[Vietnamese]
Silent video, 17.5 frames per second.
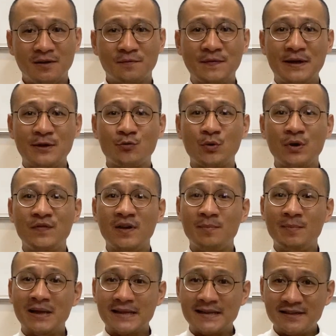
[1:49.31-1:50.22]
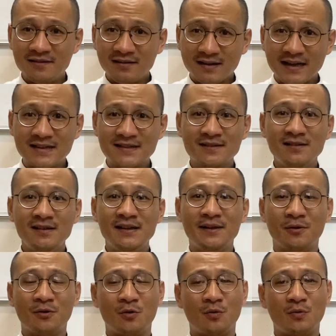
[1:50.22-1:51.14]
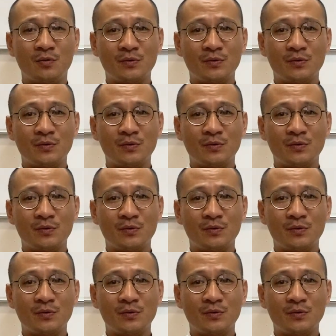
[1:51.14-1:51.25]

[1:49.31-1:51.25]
Vì quý vị biết trước cái dữ liệu